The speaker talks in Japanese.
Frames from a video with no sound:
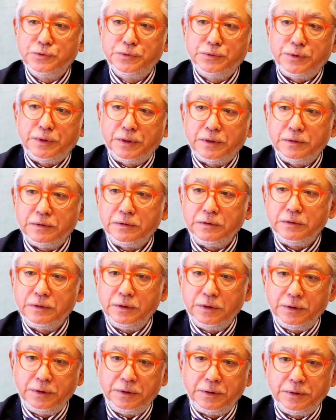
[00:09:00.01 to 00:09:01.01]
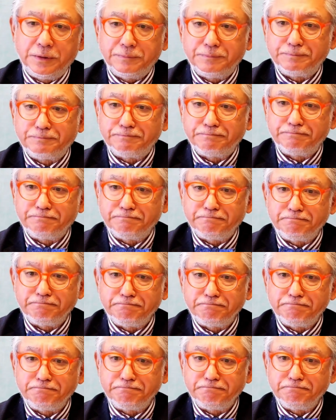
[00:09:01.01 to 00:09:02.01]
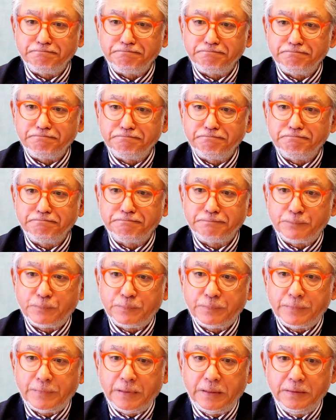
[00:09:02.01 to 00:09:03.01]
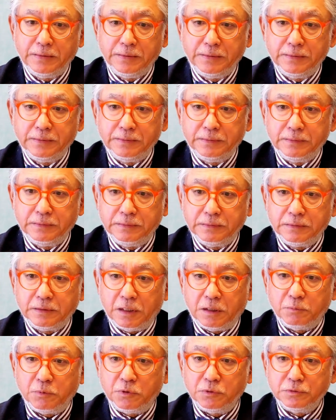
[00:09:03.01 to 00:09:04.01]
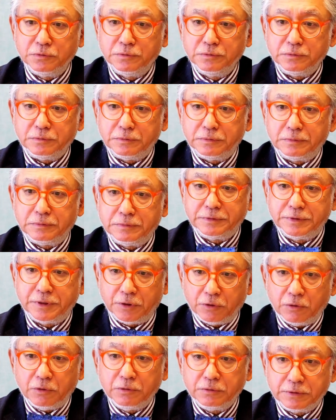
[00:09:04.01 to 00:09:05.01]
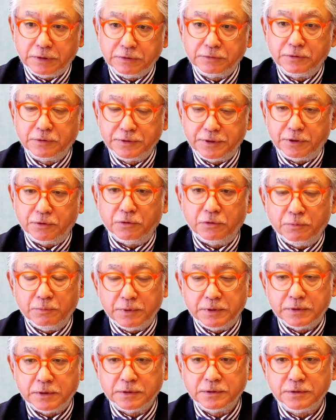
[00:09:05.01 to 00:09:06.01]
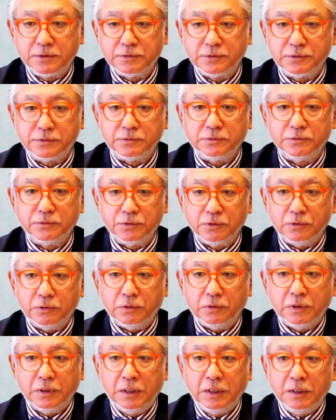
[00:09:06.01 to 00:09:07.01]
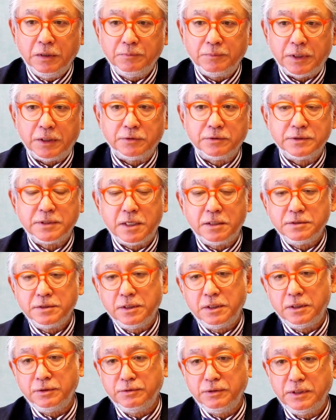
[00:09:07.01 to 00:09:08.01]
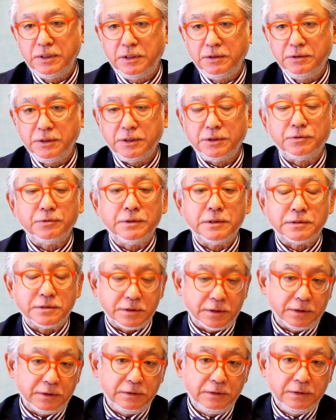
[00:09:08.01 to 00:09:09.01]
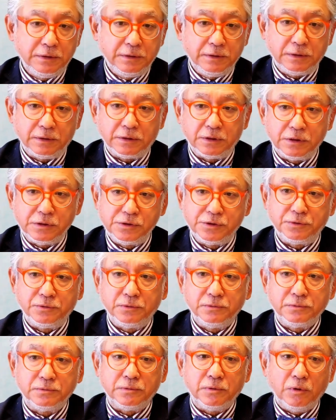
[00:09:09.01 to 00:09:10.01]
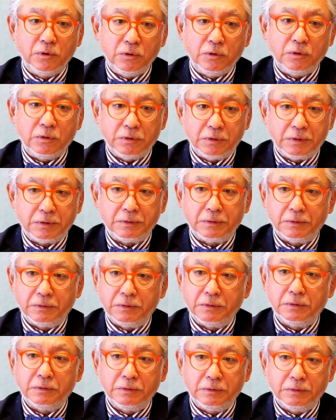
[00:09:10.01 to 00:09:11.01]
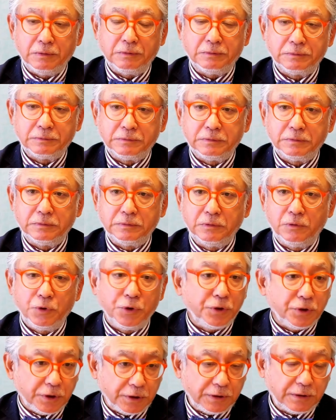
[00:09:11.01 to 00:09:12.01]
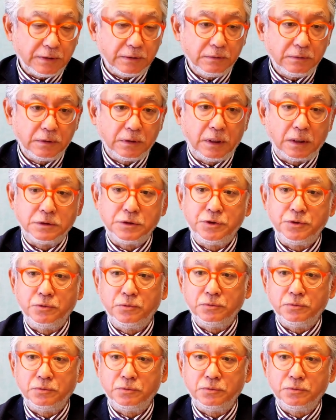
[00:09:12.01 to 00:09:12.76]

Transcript: 年にうんカーボンロネットゼロを目指すとするとまあ、あの再生可能エネルギーとですね原子力を大いに活用